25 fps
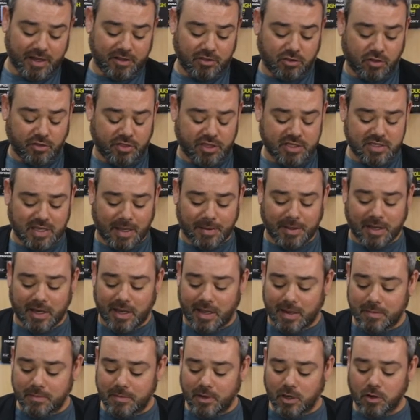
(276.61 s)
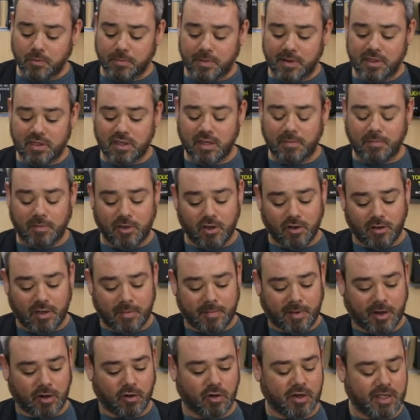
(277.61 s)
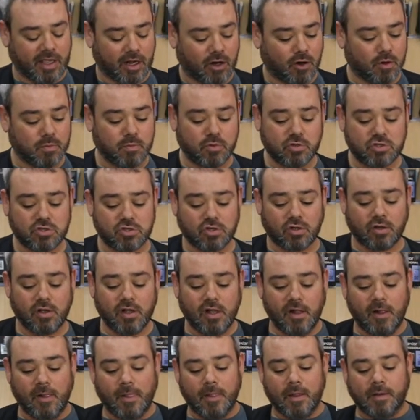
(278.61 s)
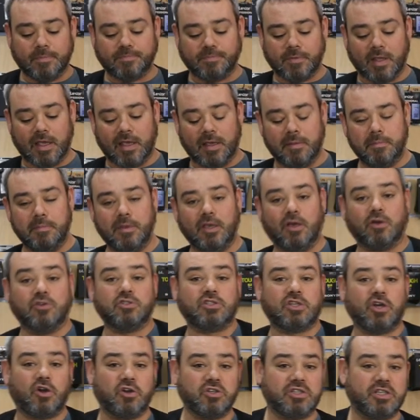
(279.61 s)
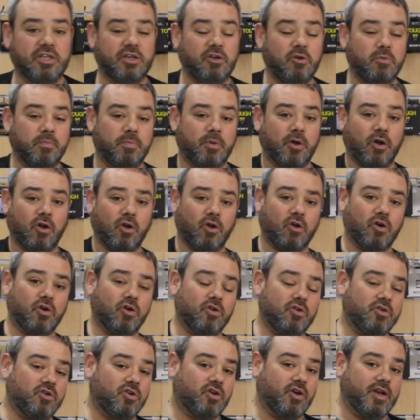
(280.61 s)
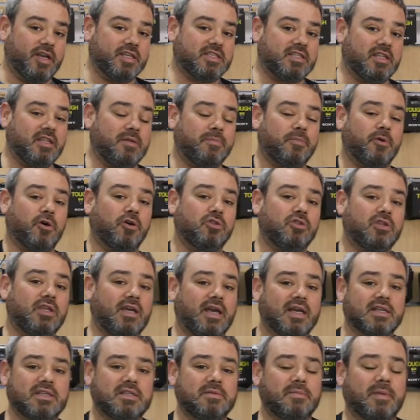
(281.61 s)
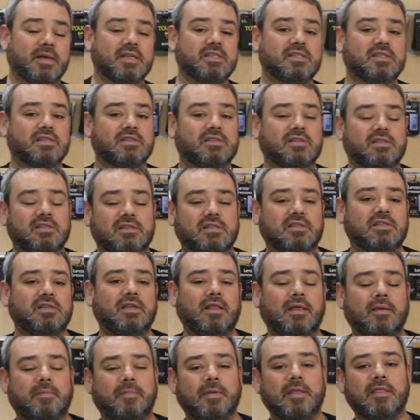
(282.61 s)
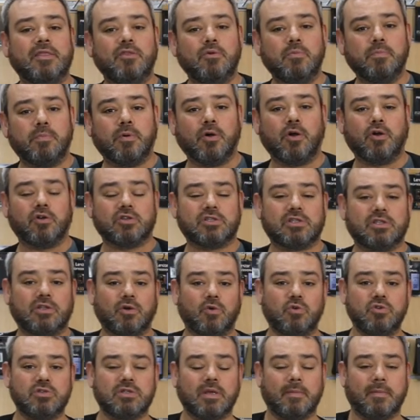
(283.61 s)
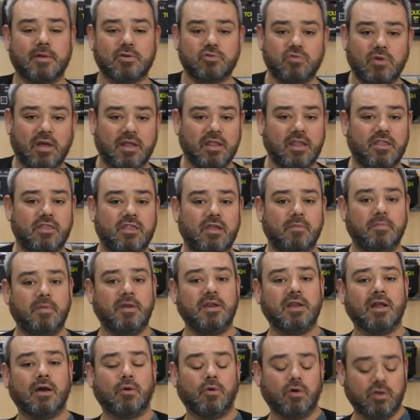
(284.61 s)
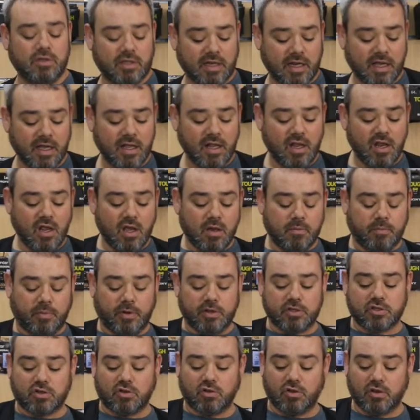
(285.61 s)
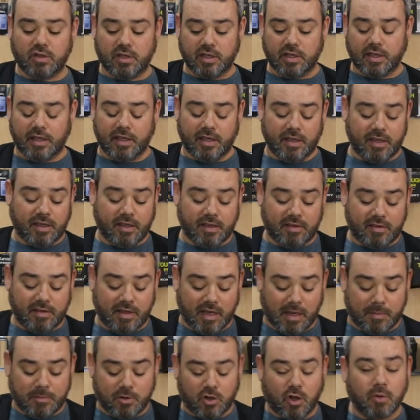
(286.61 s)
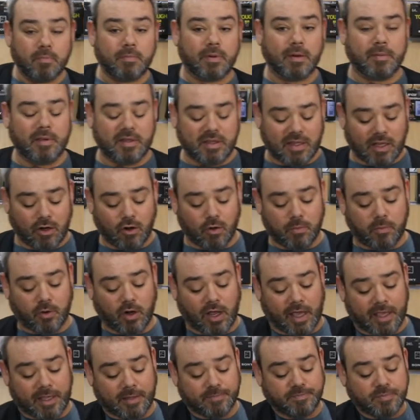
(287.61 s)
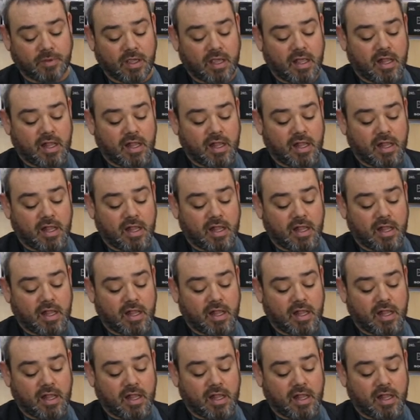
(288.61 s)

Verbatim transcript: Entonces, a ver, en, un principio, y para no liarlo mucho, eh, mi consejo es seguir un poco con, este tipo de ópticas y más si depende un poco, si te gusta más una disciplina u otra, pues eh, digamos complementarlo por ahí.